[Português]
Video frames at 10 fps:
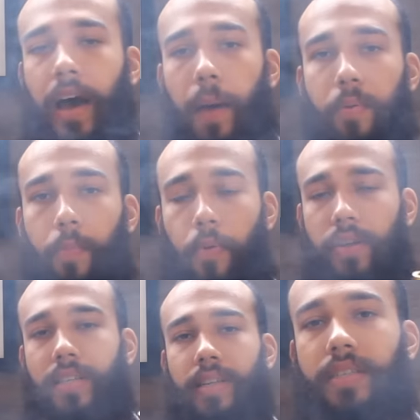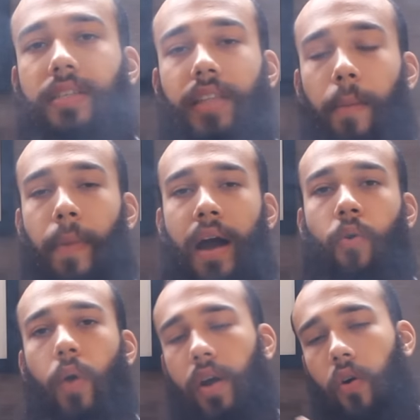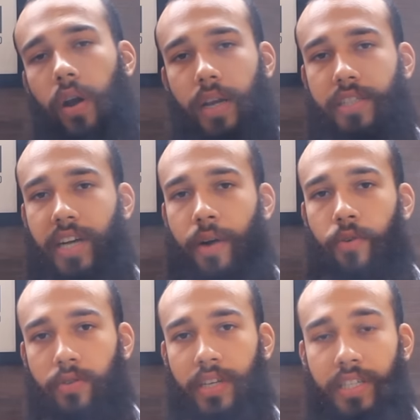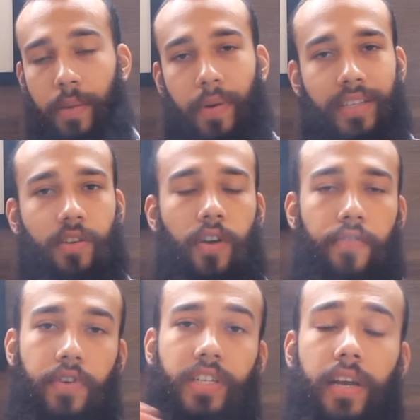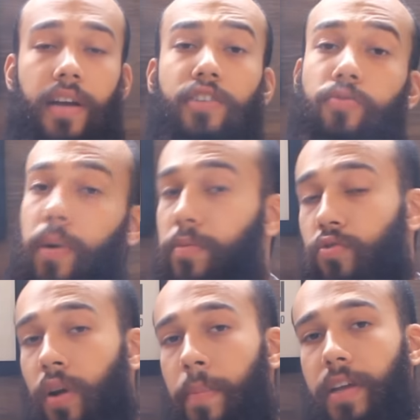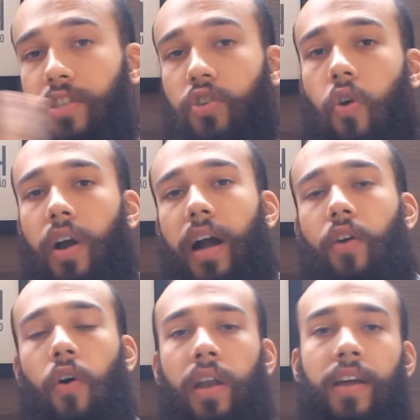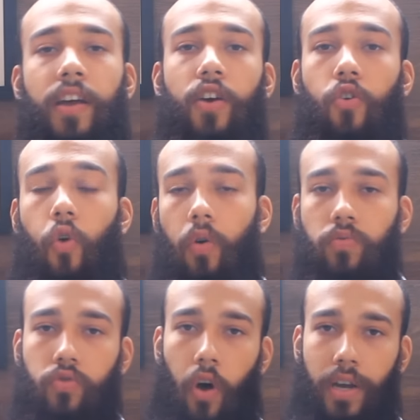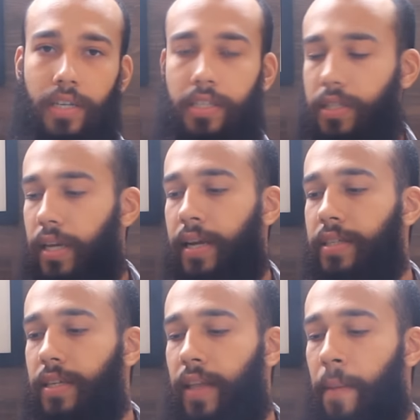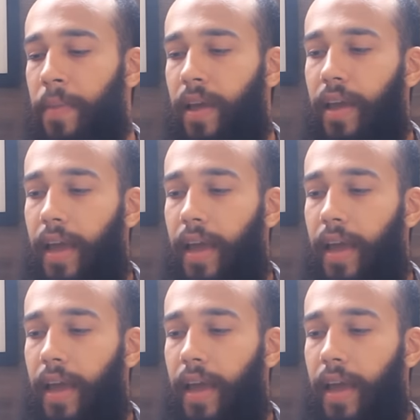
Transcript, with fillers: A proposta desse tabaco é cola cherry, ou seja, é para ser um refrigerante, uma mistura meio que de Coca-Cola com um toque de cereja, tá?